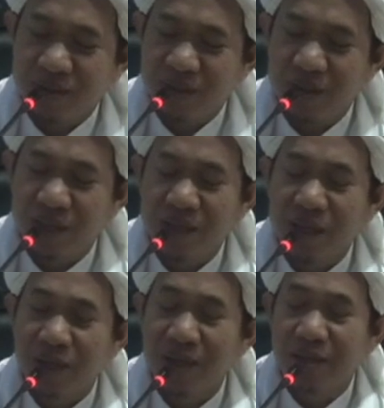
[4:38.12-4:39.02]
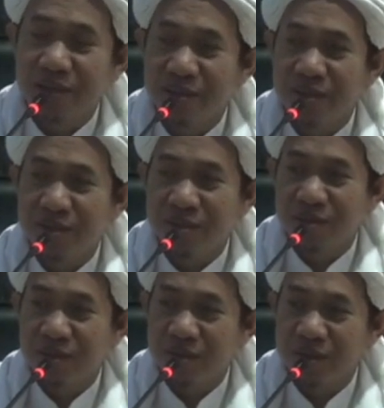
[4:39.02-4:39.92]
Neng enggak
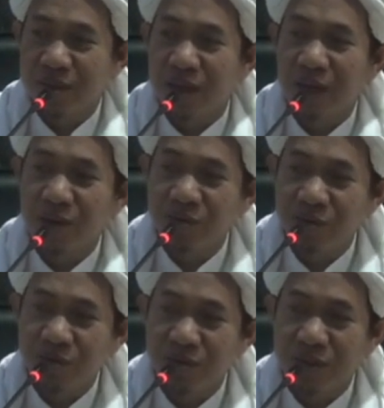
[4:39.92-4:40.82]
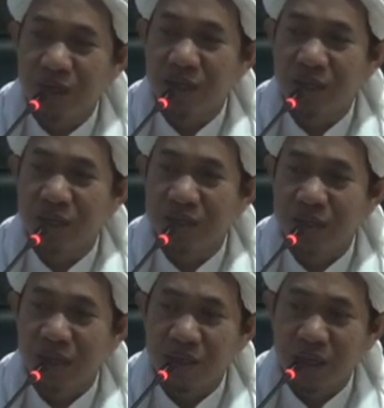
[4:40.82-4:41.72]
tahu Neng enggak
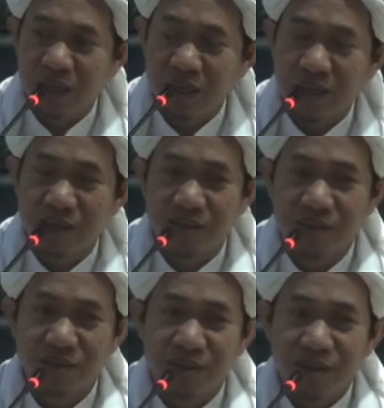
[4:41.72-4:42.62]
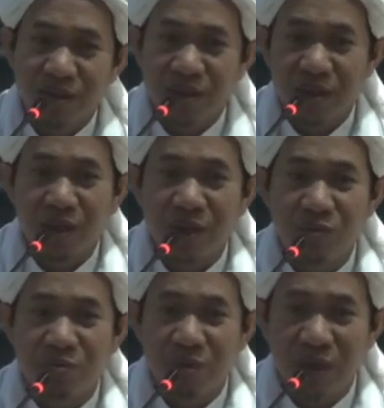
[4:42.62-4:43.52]
sadar Neng
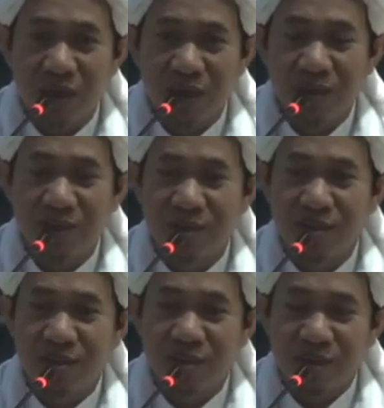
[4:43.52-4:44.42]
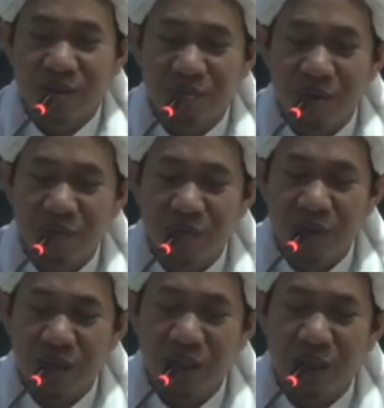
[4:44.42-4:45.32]
lupa
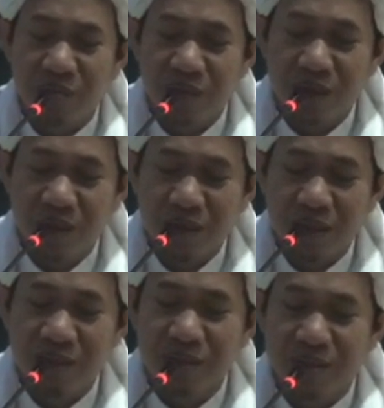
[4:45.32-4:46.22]
maafin Neng abang